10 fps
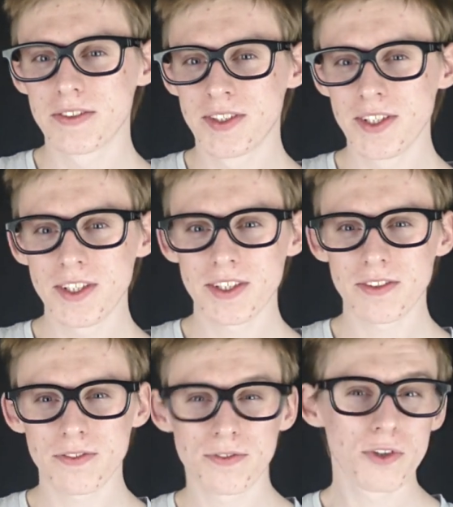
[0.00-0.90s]
die
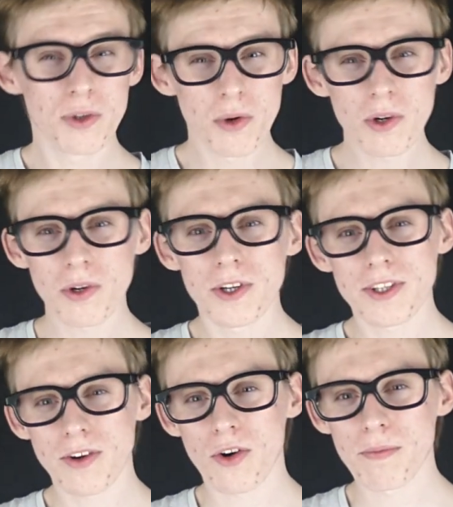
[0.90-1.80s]
für junge
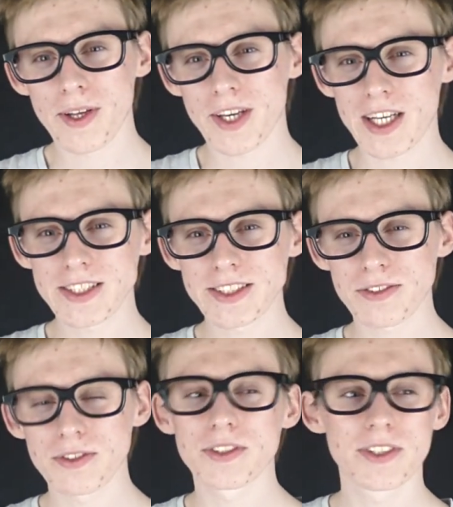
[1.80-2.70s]
Leute auch mehr da ist
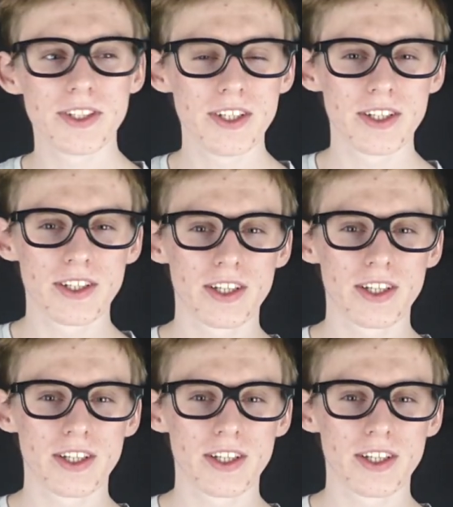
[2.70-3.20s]
und die